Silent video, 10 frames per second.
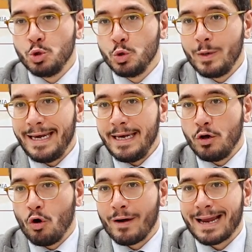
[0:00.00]

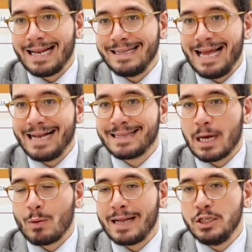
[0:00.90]
giuridico che detta
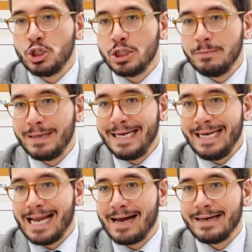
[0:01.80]
una
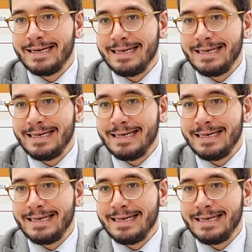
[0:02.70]
disciplina